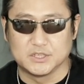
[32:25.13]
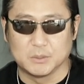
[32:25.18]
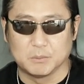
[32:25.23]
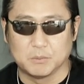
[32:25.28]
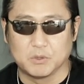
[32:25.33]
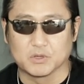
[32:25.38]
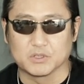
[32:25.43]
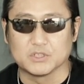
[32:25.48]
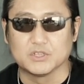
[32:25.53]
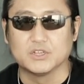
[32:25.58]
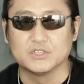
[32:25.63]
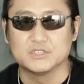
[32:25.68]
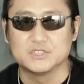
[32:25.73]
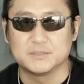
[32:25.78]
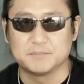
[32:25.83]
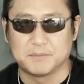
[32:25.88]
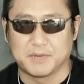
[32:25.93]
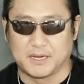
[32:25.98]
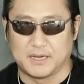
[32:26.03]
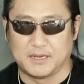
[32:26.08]
뭐 그런
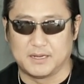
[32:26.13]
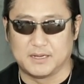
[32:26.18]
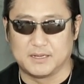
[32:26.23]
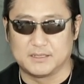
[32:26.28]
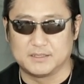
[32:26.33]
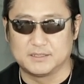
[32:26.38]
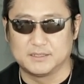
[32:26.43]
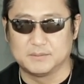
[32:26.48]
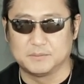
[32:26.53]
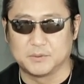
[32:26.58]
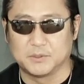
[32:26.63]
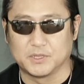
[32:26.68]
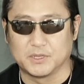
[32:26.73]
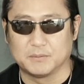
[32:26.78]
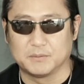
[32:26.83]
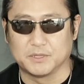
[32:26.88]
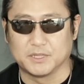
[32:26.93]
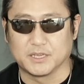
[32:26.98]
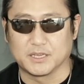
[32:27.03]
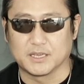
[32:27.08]
신발을 보다
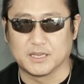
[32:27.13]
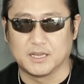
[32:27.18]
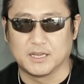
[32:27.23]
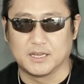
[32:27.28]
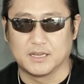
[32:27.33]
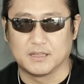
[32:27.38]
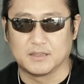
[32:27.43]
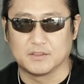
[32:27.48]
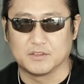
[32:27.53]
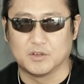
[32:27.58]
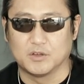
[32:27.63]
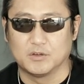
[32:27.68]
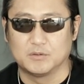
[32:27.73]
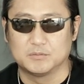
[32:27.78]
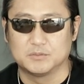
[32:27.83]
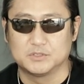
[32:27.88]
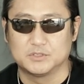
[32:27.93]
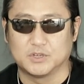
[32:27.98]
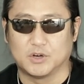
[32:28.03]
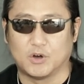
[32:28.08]
보니까
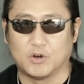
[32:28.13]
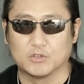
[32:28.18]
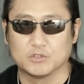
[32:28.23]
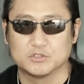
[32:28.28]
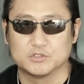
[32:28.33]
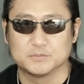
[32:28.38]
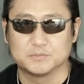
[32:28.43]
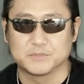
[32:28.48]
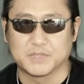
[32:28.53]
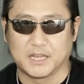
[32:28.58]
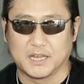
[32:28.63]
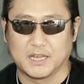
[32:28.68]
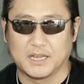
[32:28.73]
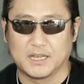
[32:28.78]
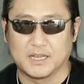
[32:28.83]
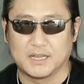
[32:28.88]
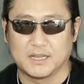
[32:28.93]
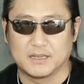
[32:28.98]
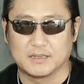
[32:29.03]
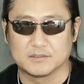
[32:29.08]
너무
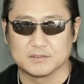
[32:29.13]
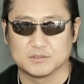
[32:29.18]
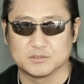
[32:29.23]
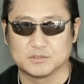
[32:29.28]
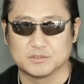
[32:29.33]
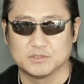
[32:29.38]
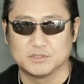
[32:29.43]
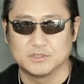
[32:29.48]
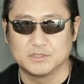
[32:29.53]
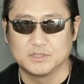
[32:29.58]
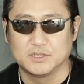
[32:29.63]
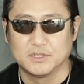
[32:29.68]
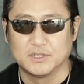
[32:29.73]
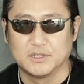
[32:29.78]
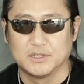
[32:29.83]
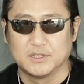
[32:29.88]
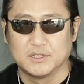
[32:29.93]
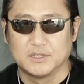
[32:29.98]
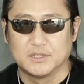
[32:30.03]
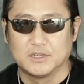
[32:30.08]
어둡다, 그리고
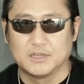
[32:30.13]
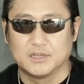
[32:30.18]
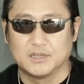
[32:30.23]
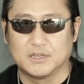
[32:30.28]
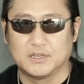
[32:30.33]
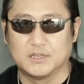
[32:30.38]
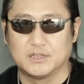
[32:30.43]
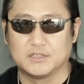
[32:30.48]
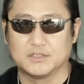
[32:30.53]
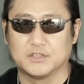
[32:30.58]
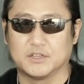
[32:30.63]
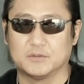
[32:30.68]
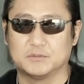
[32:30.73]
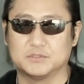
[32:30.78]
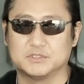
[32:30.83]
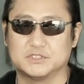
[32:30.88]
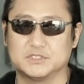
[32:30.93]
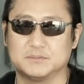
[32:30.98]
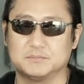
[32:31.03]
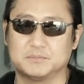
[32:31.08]
너무
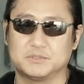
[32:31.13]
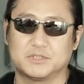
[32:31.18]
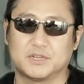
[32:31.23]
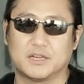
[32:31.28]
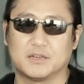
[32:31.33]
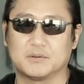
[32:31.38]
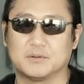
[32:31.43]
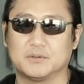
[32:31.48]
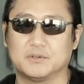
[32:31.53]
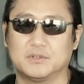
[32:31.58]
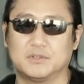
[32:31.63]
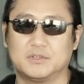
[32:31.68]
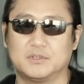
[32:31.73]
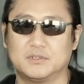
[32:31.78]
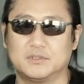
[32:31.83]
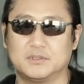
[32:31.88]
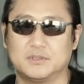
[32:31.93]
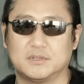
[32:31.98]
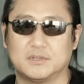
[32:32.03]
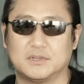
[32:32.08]

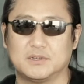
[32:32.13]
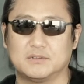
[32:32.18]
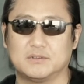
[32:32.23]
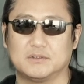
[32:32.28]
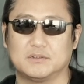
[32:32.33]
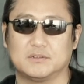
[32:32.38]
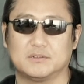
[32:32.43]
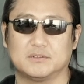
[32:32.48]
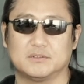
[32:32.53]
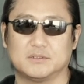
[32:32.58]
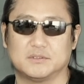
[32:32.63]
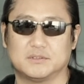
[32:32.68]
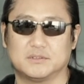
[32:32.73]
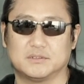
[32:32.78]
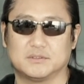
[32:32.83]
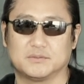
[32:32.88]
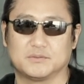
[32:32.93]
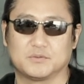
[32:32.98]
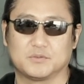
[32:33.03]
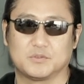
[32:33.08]
심플하고
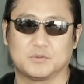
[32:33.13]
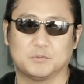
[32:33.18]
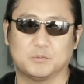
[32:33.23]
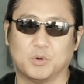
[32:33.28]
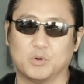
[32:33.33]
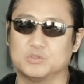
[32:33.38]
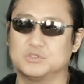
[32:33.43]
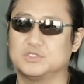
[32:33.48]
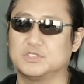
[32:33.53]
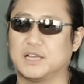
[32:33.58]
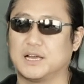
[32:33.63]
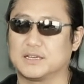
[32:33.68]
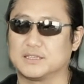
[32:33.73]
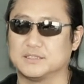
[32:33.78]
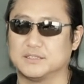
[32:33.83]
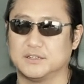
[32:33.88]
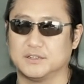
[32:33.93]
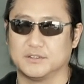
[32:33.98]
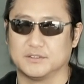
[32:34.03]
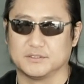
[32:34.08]
모두 다
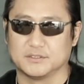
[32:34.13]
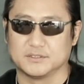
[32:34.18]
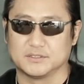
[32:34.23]
그런